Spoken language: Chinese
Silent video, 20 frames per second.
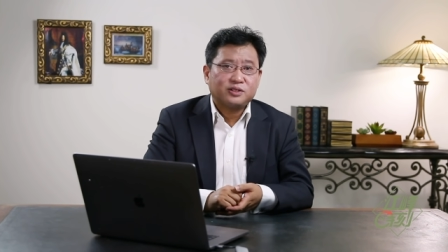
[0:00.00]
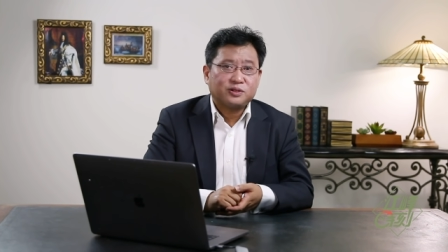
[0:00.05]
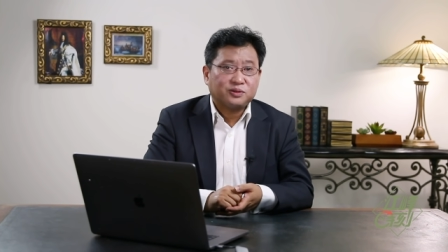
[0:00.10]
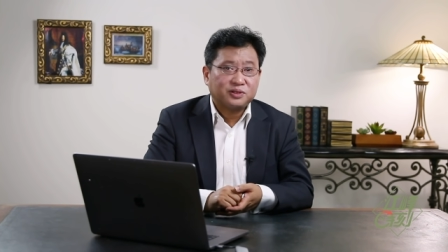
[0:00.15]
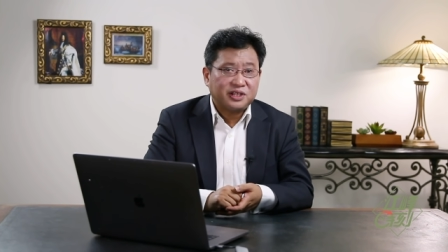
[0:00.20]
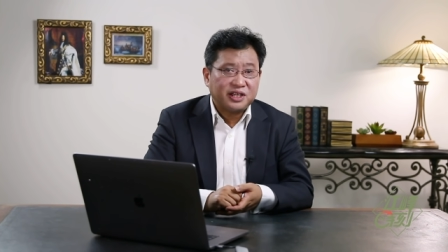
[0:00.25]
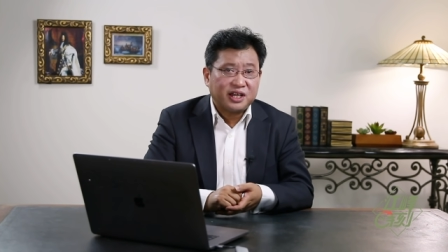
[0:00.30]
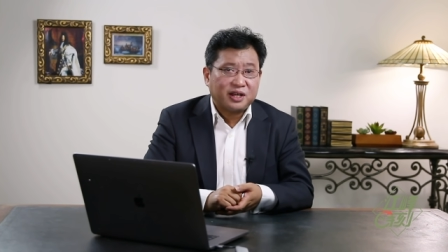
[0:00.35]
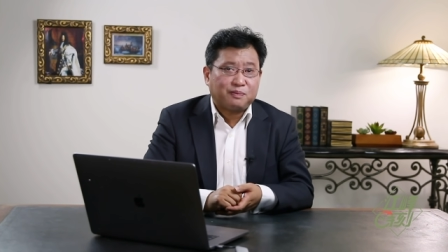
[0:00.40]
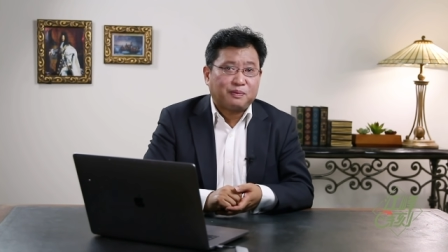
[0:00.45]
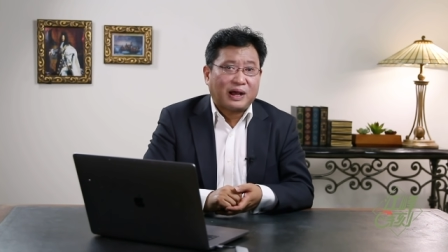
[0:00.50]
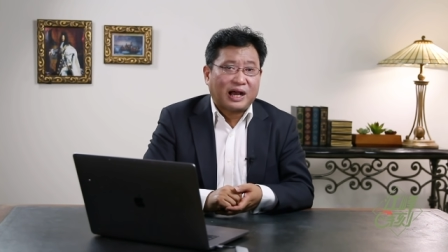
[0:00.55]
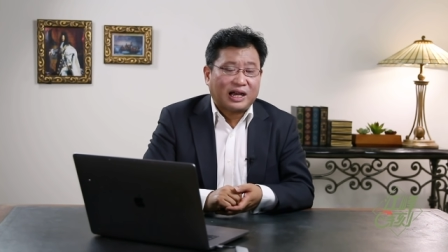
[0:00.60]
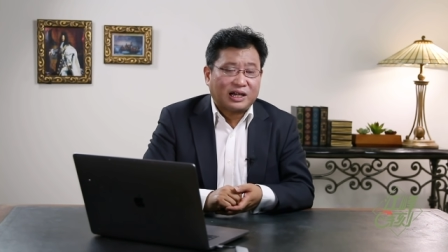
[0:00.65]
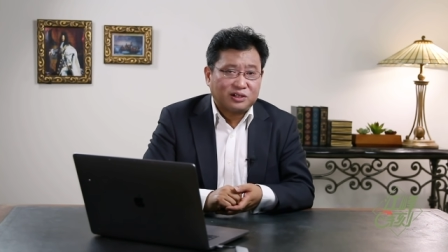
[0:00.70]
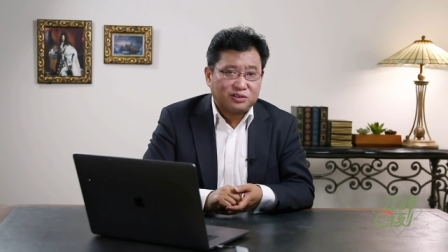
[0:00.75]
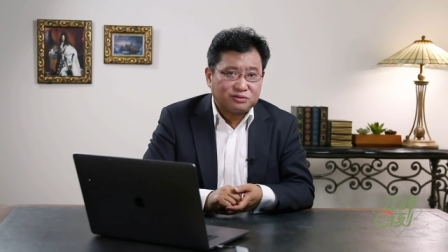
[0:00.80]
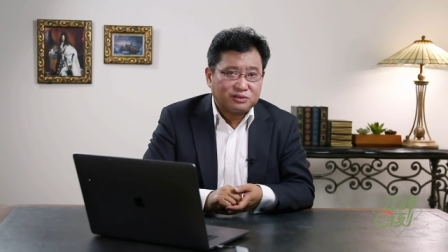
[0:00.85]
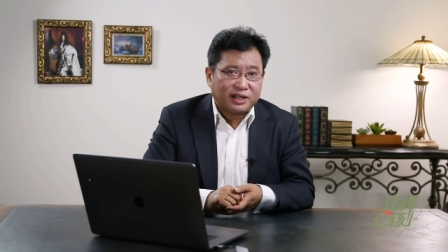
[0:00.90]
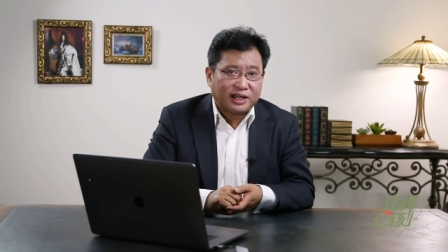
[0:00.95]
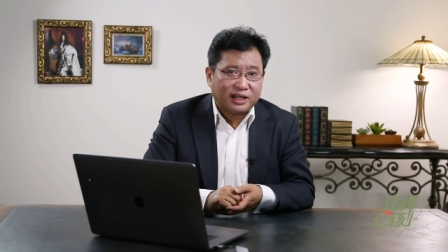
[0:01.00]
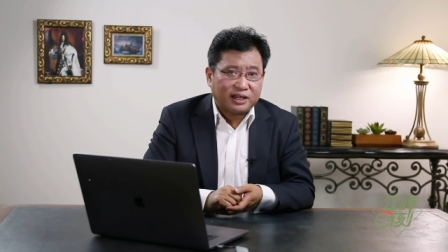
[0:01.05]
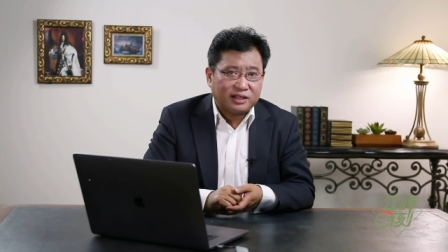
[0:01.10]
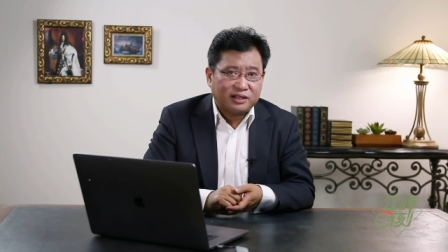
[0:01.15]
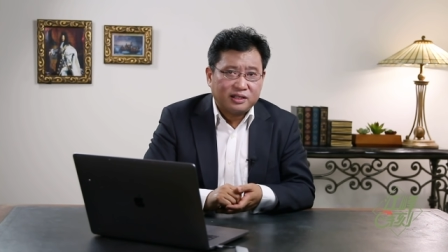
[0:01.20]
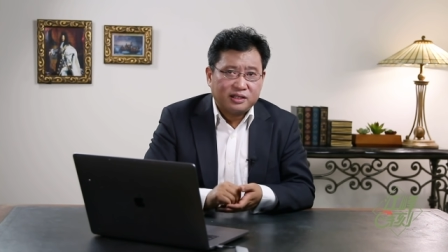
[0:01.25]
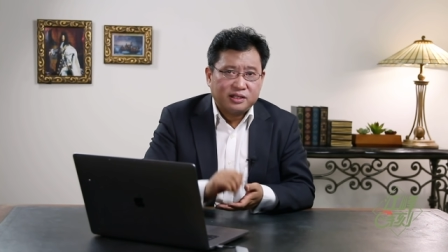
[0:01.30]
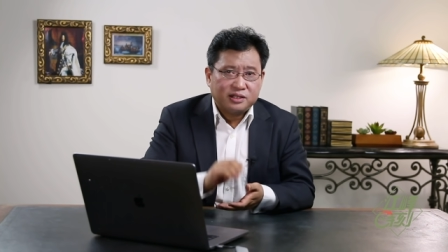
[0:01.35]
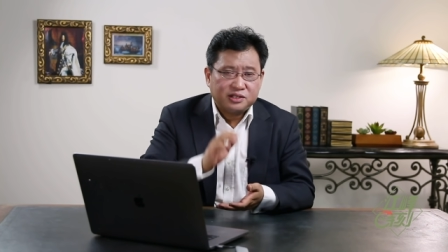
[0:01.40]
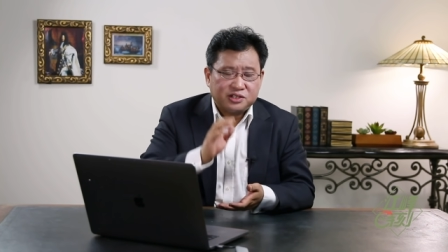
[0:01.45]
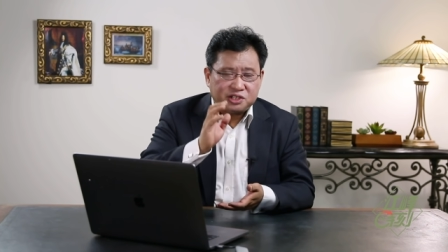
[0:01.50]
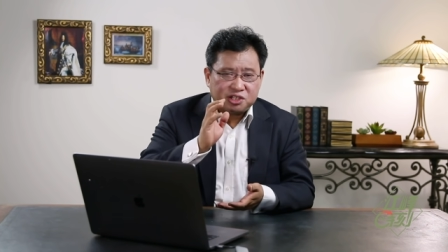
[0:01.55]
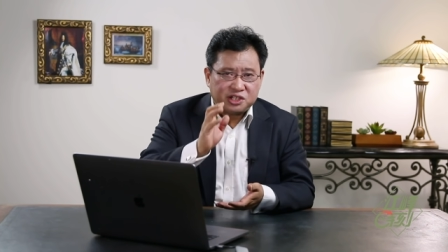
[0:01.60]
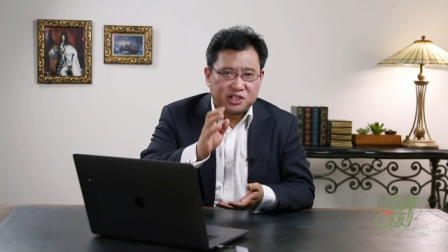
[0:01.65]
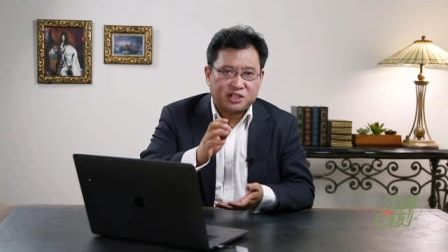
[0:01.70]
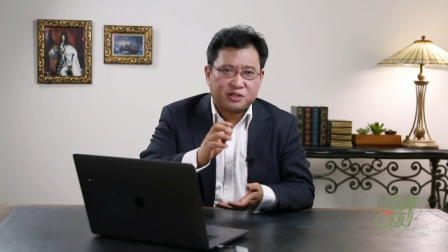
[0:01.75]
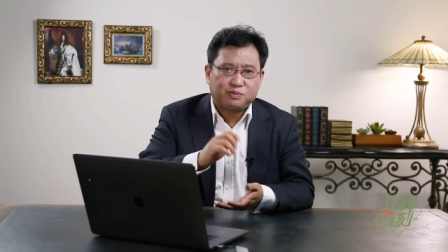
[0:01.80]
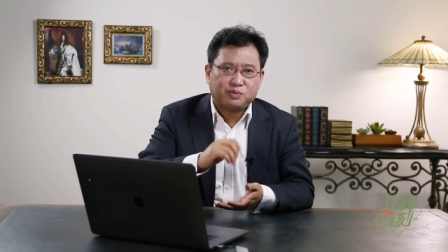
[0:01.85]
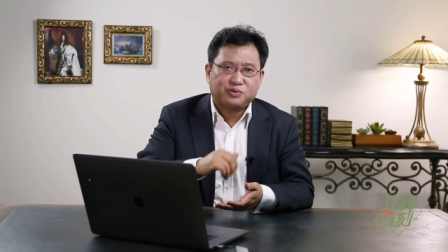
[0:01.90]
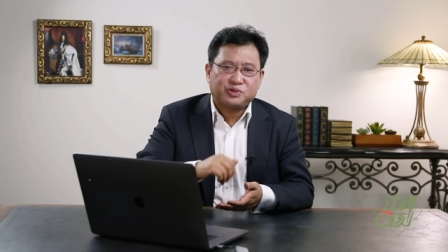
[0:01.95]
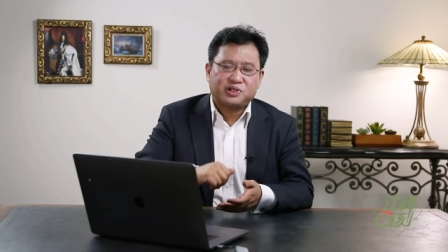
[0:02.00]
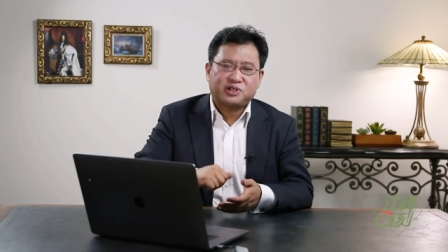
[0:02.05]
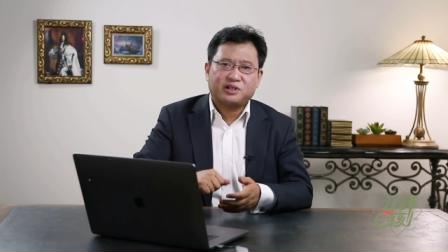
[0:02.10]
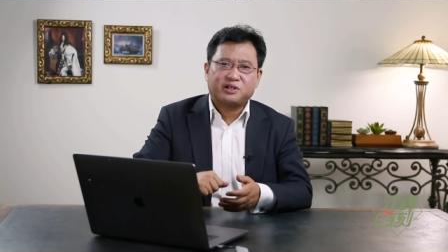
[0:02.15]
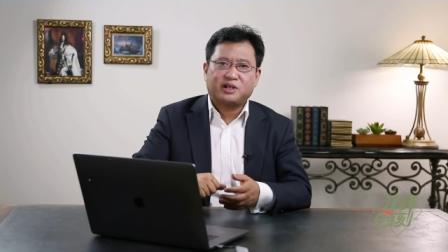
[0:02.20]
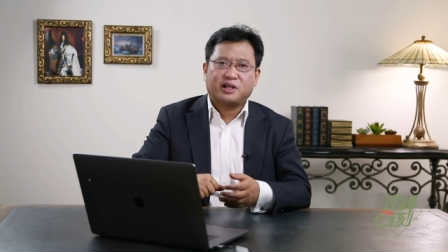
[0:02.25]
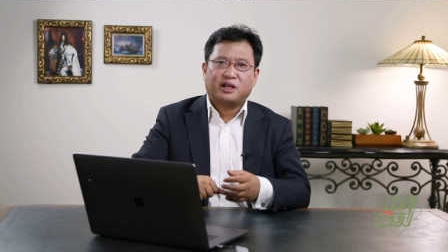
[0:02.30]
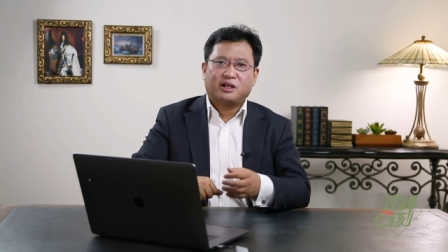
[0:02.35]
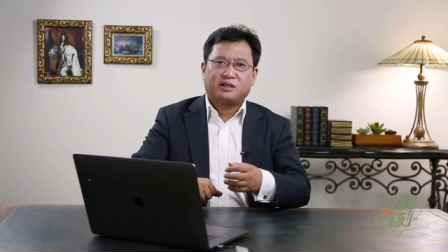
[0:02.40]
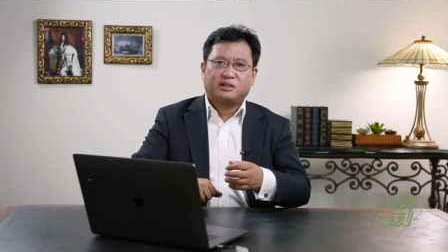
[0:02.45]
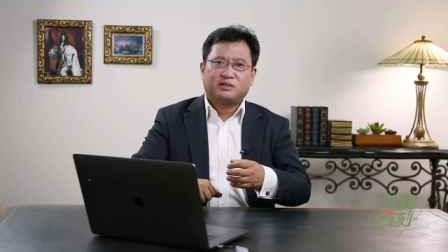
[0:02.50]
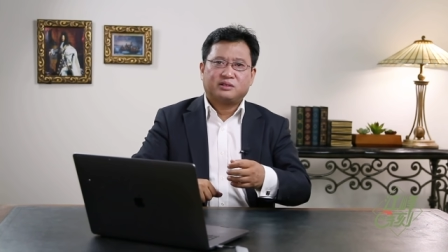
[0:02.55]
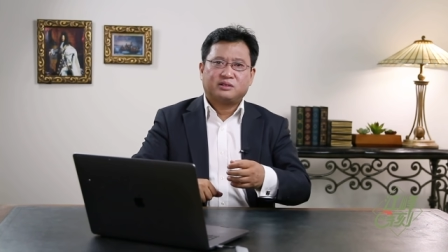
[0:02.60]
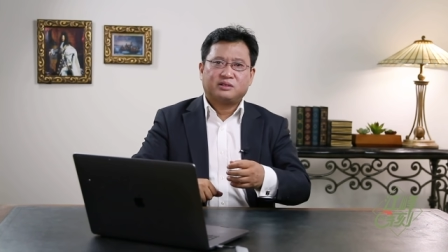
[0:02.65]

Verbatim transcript: 从地里爬出来了，其实不是啊。